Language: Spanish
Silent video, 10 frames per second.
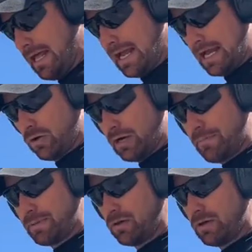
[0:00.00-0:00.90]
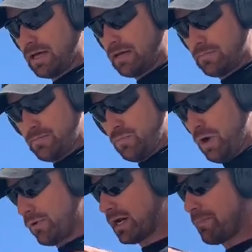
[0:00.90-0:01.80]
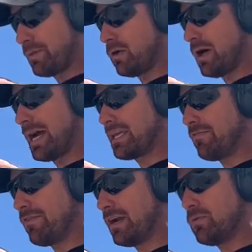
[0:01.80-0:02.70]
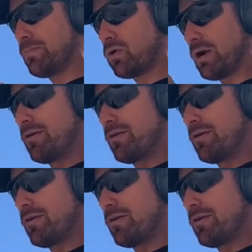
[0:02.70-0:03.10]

Agarro rápido muevo rápido, aquí freno un poco la